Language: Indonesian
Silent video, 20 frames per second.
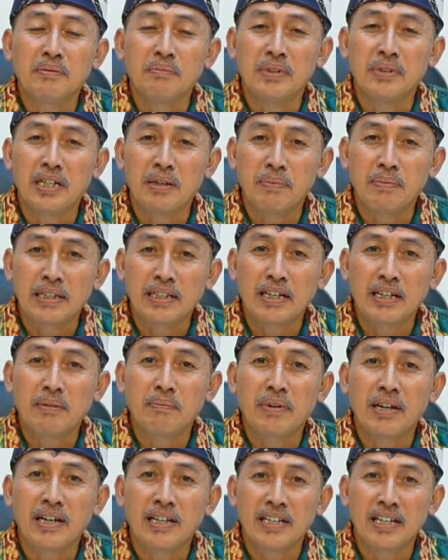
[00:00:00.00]
mendapatkan
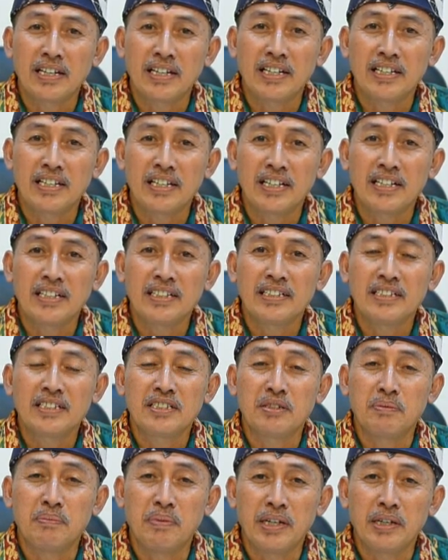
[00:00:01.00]
pelayanan yang
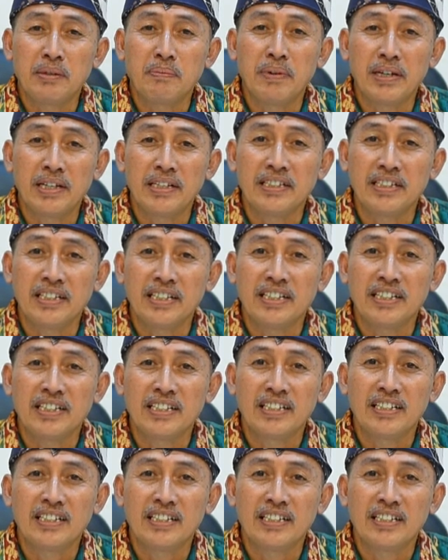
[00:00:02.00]
sebaik-baiknya.